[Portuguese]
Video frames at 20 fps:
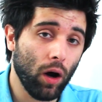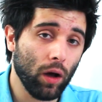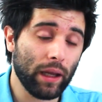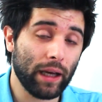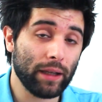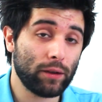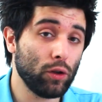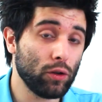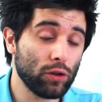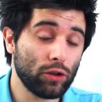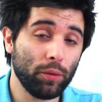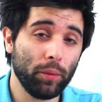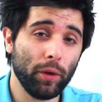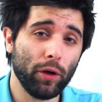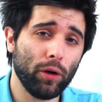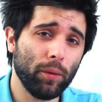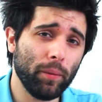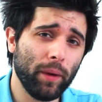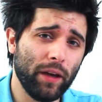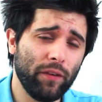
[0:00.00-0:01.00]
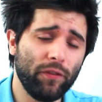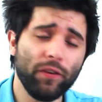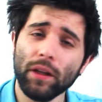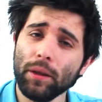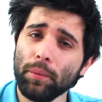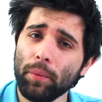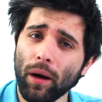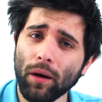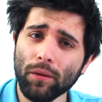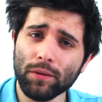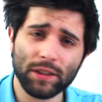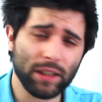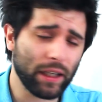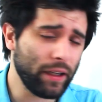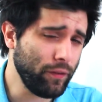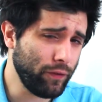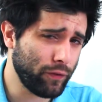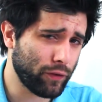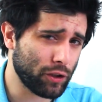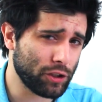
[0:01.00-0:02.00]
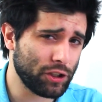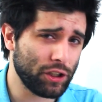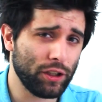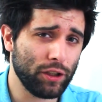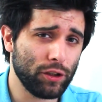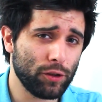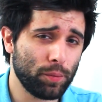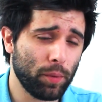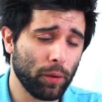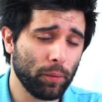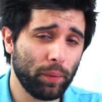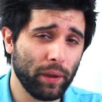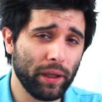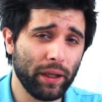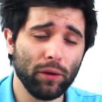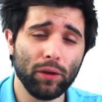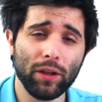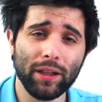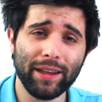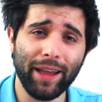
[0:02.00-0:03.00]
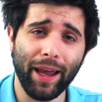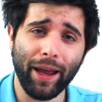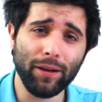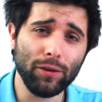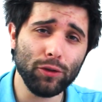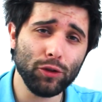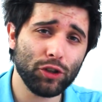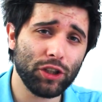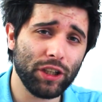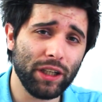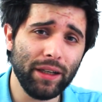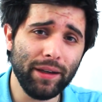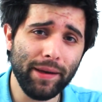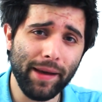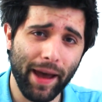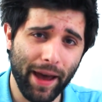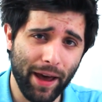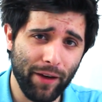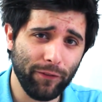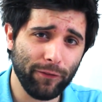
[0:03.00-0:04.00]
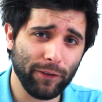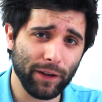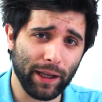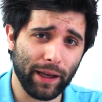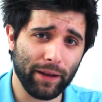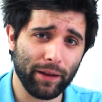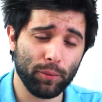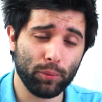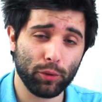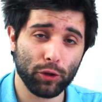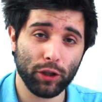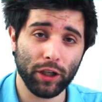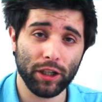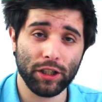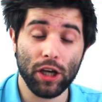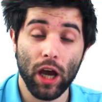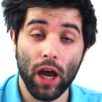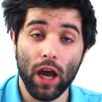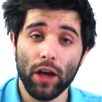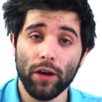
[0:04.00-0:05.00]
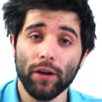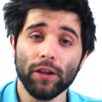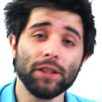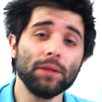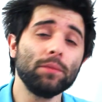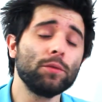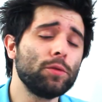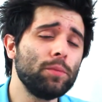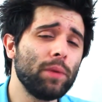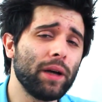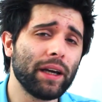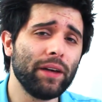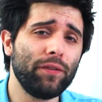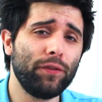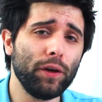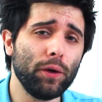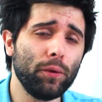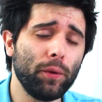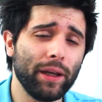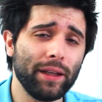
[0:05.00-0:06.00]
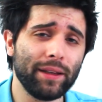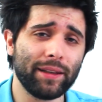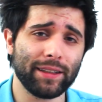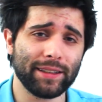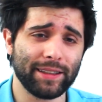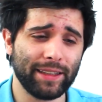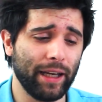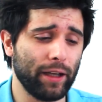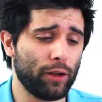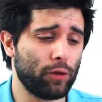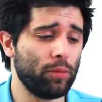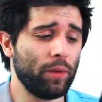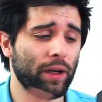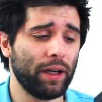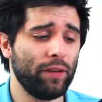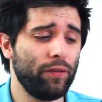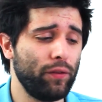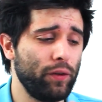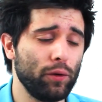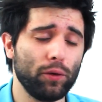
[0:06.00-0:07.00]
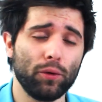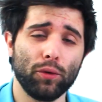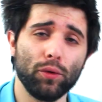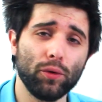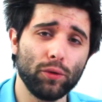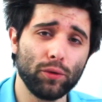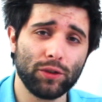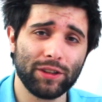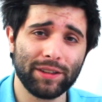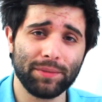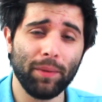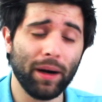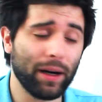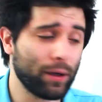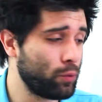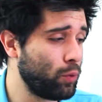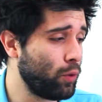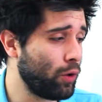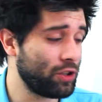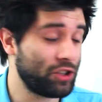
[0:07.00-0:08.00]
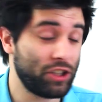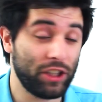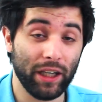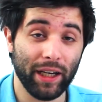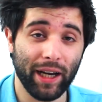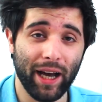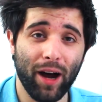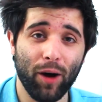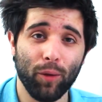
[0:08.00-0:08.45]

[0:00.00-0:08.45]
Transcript: Olá a todos, o meu nome é Filipe Alves em ForgeNews.pt, onde a tecnologia é falada em português. Hoje temos uma review interessante, uma review do smartwatch China